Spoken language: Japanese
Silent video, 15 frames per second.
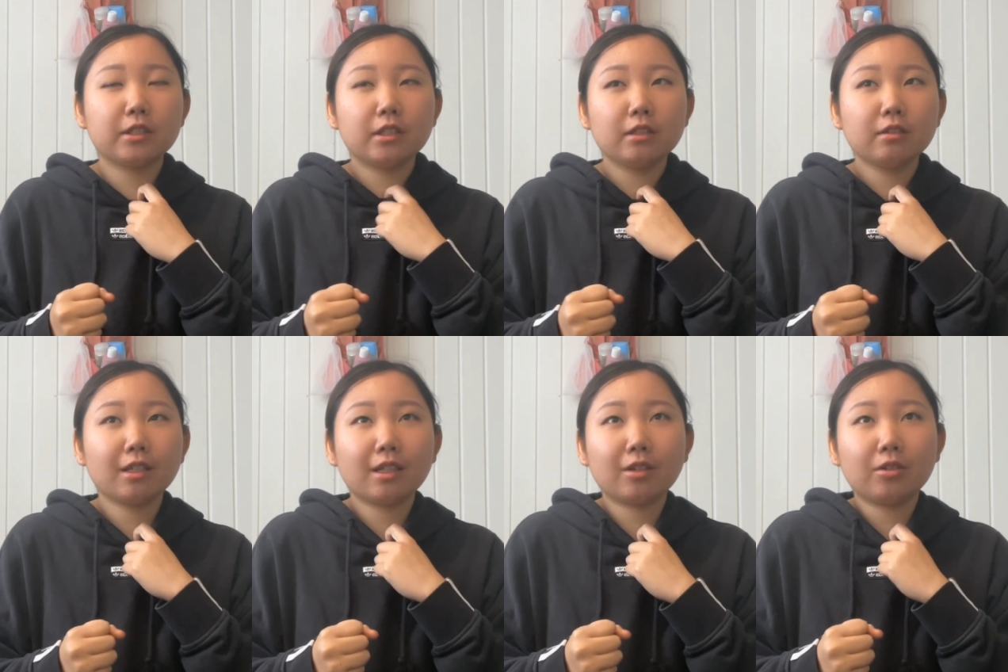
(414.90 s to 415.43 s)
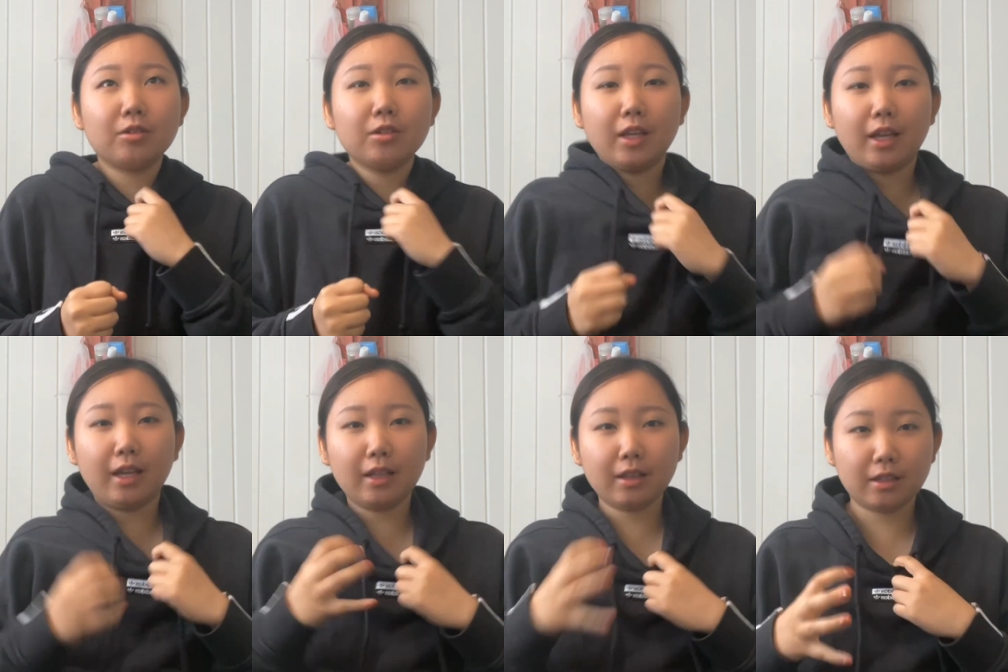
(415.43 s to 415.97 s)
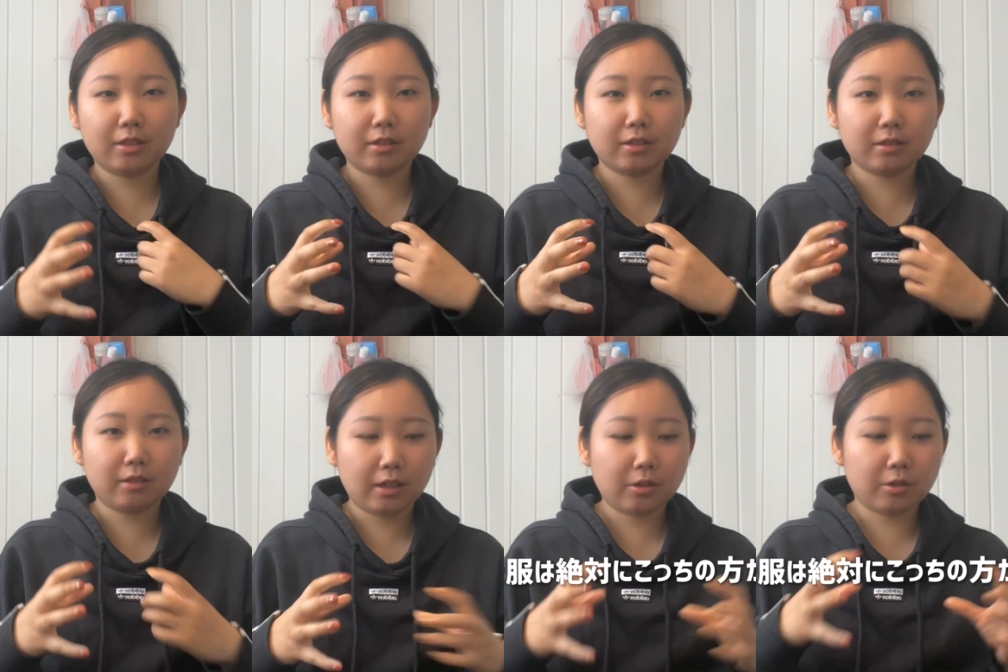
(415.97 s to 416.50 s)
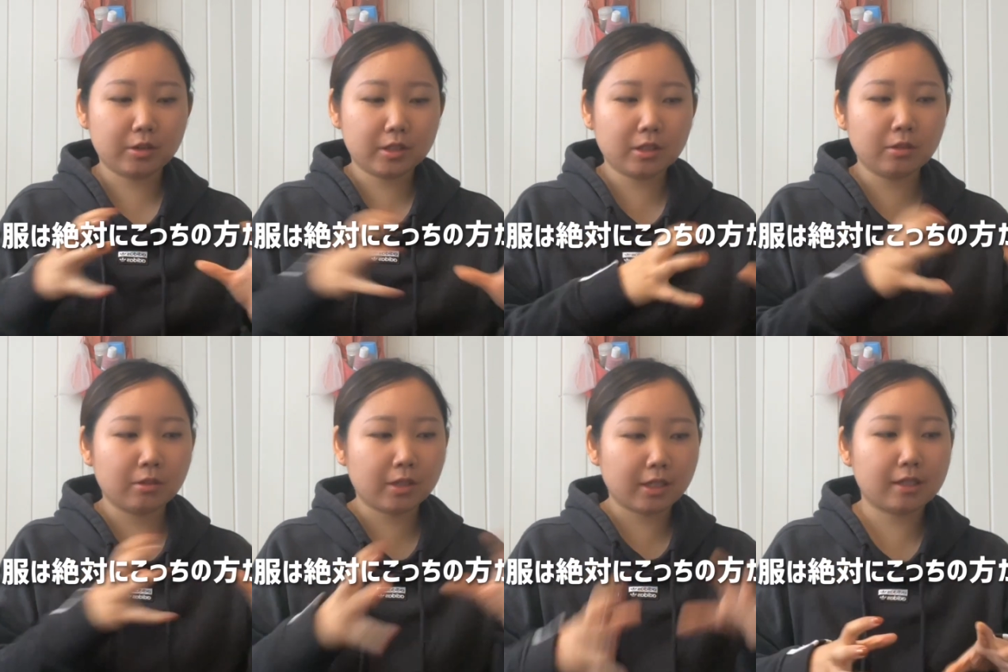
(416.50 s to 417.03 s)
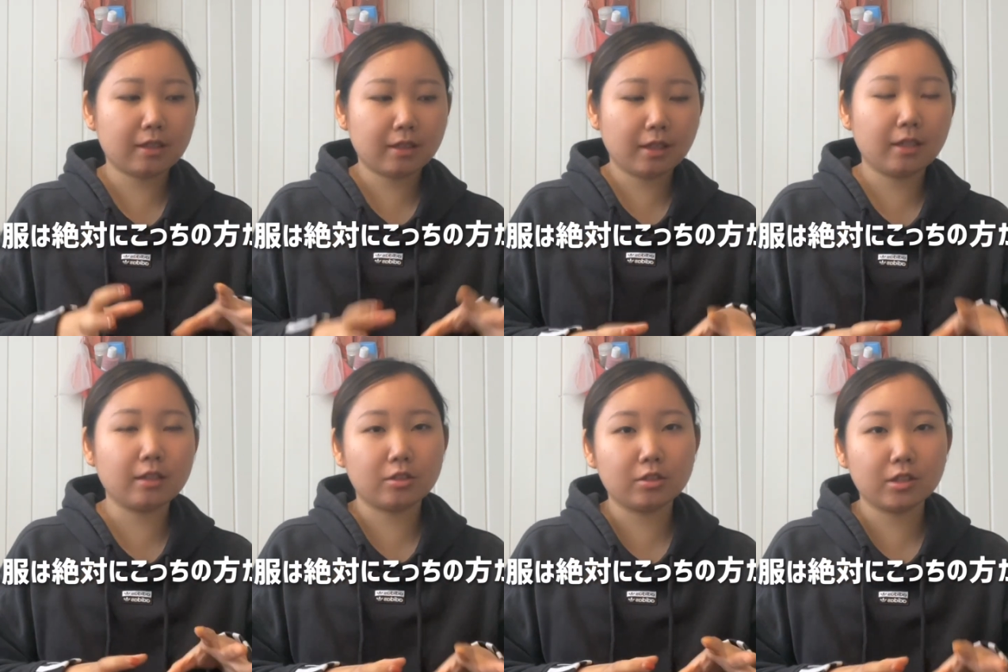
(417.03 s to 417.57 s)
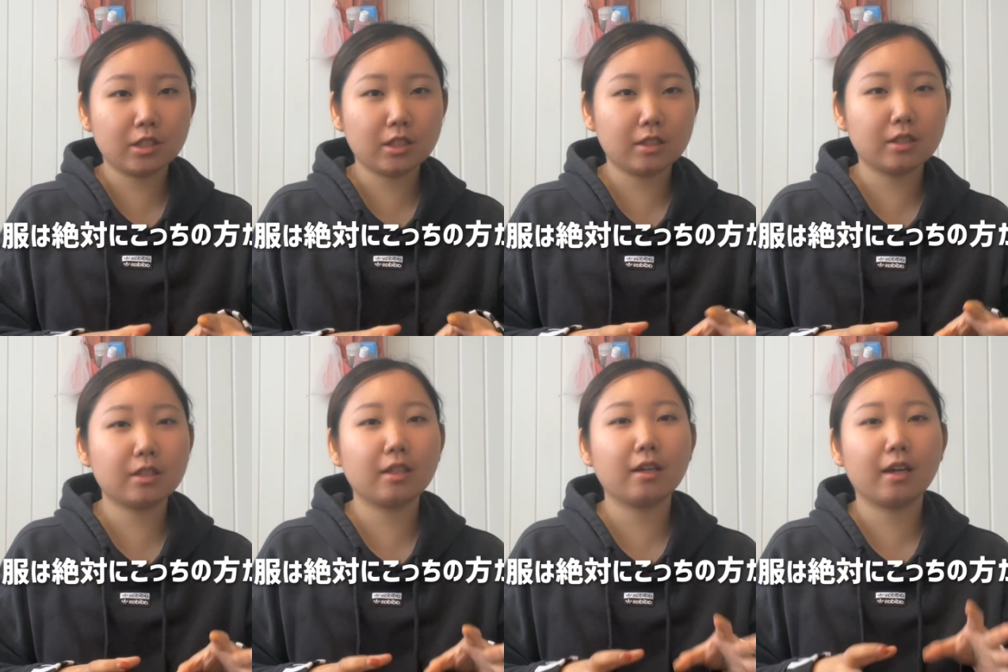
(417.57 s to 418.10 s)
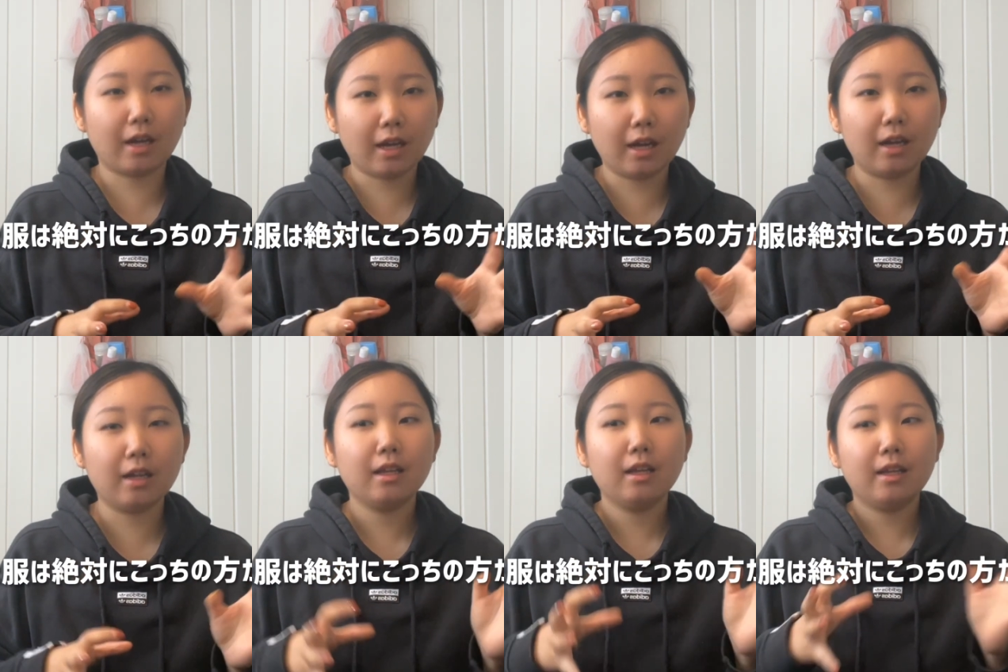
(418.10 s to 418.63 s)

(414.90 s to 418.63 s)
ちの気候に合った服はこっちの方が絶対に充実してるから